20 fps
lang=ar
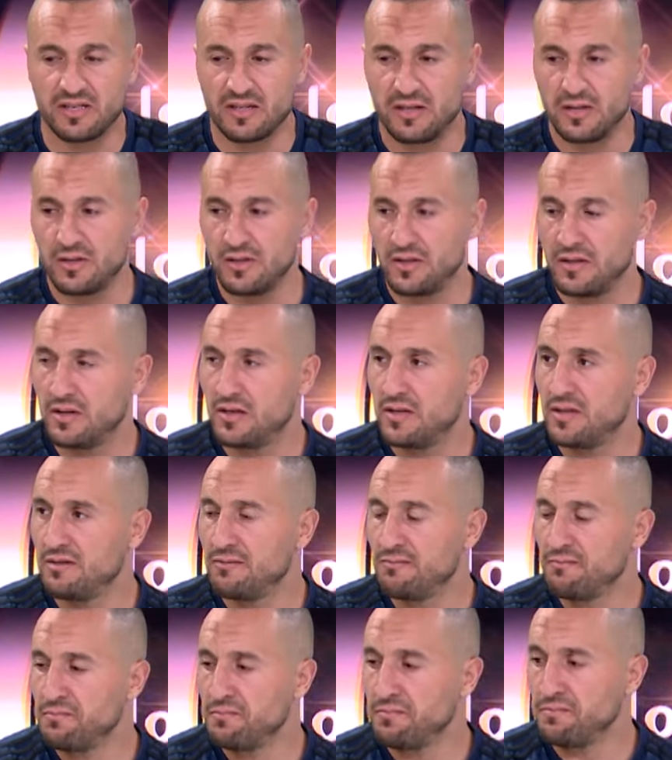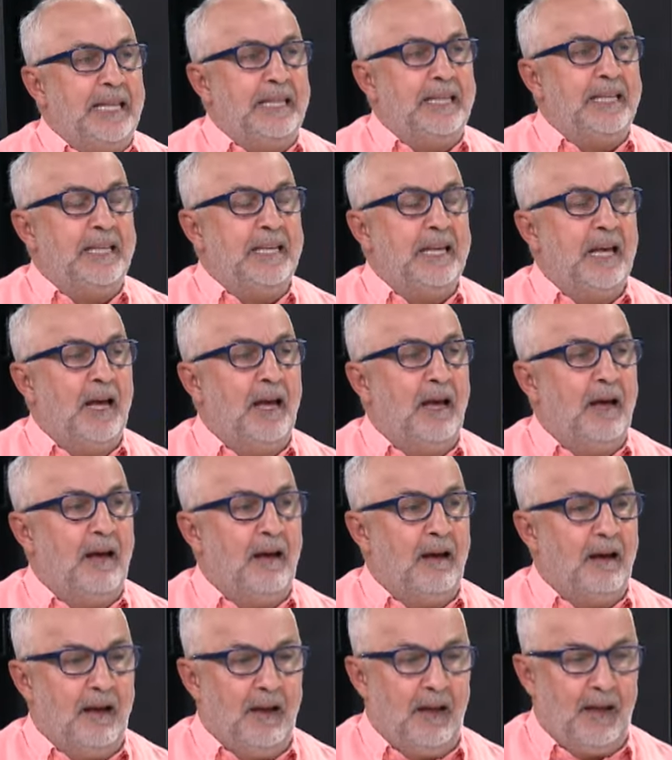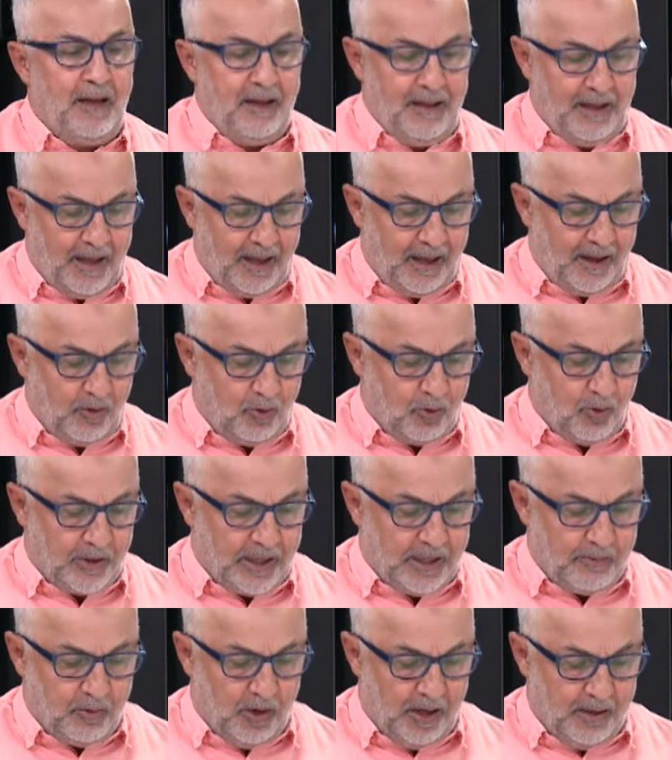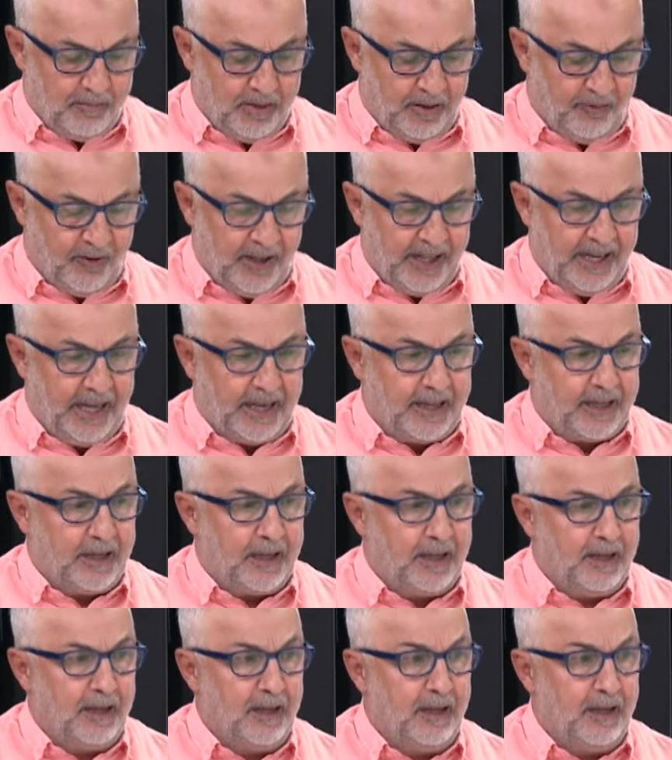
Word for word: هذه هذه آه، آه، حق الكره محمد فريق